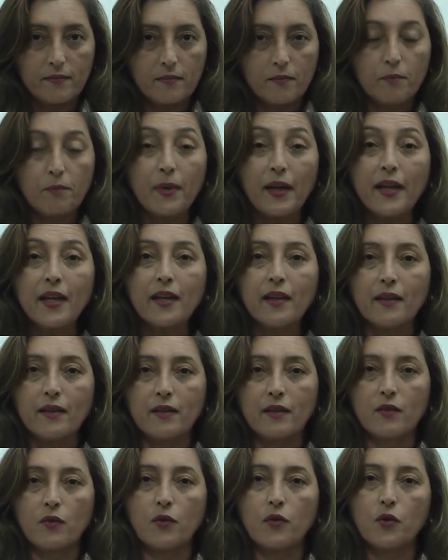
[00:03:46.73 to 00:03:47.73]
bem
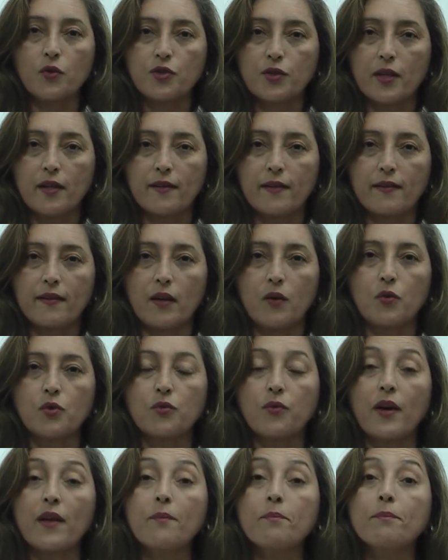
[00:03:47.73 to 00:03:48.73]
no seu estado de saúde,
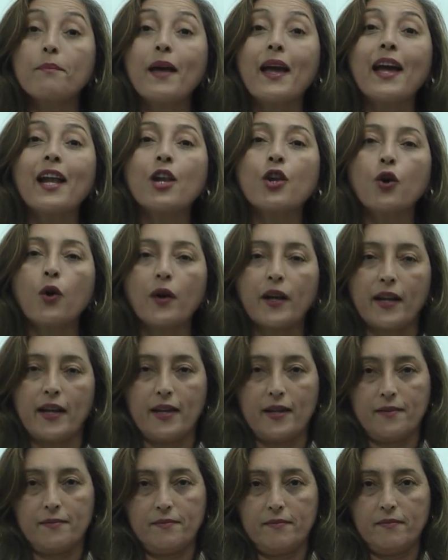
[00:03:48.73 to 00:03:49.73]
vai
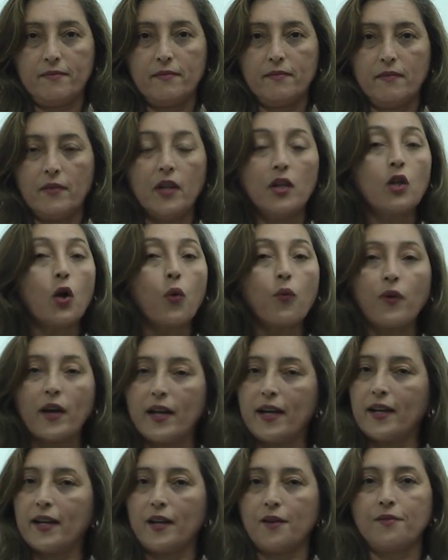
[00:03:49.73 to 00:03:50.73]
melhorar, ele não vai
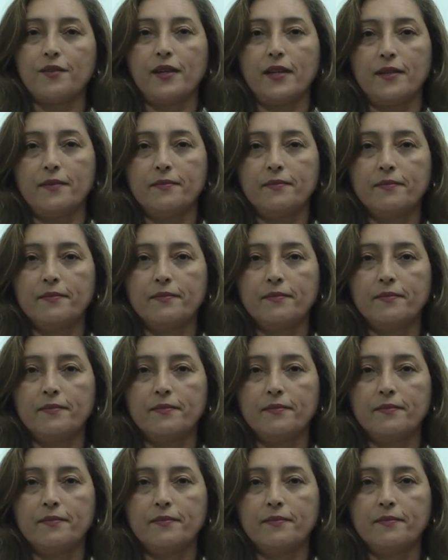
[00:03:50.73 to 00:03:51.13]
agravar.